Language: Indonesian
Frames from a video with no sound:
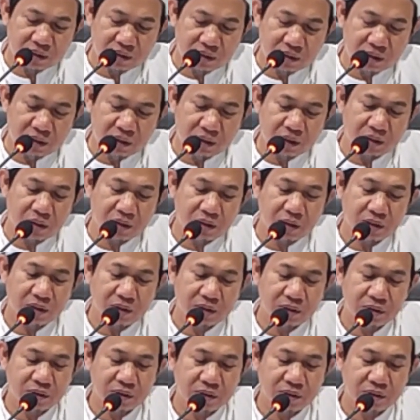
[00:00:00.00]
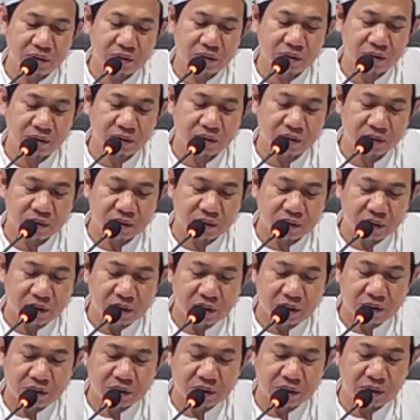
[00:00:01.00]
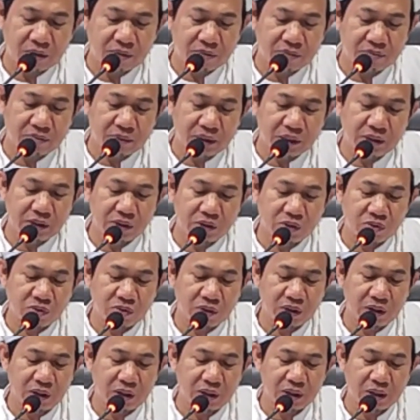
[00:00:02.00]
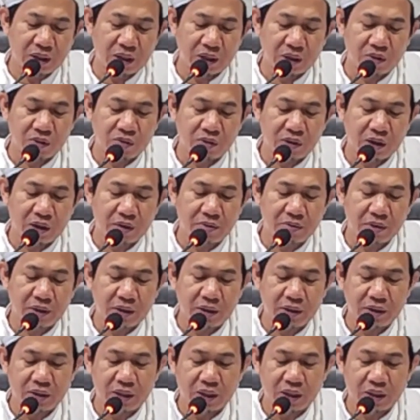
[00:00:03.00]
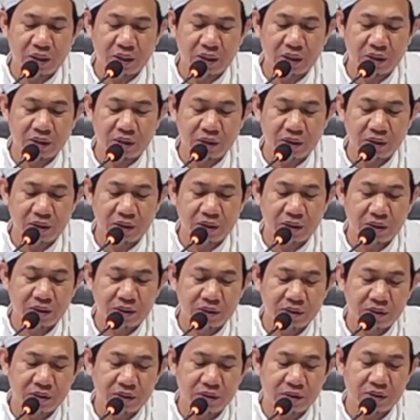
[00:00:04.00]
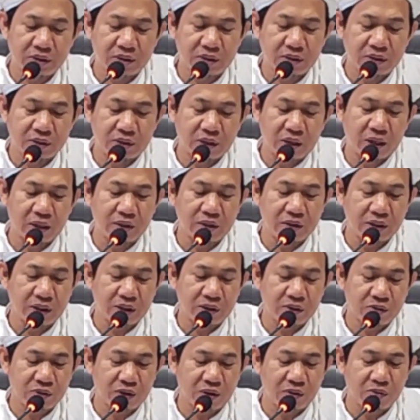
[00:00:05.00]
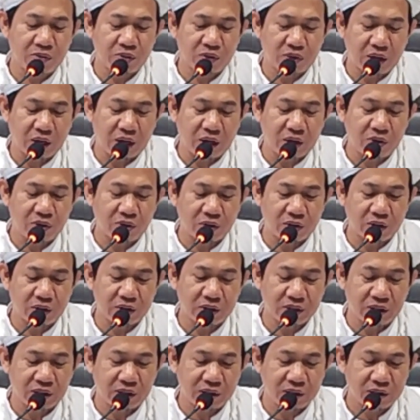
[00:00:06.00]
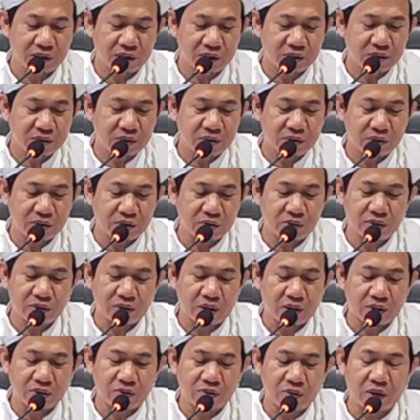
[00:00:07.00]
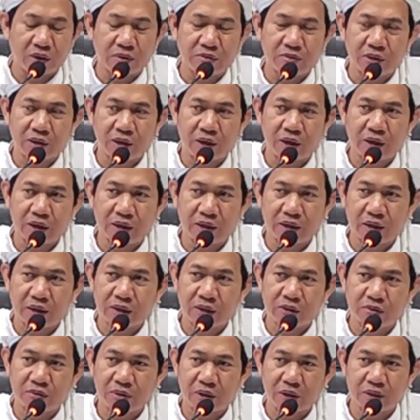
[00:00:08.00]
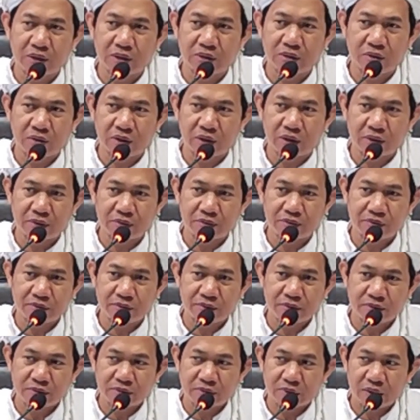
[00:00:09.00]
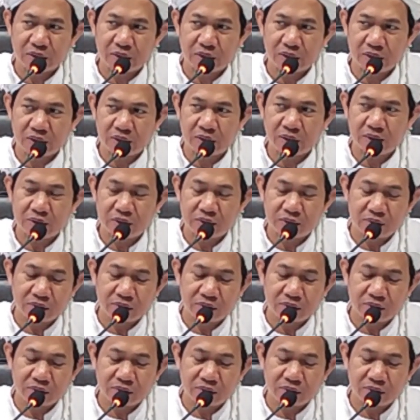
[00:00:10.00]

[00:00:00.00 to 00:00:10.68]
Iya. Samai tuha aku namai akan dia. Ya, telanjang tuh kebuka auratnya, itu enggak kurang berharga tuh berarti orang ya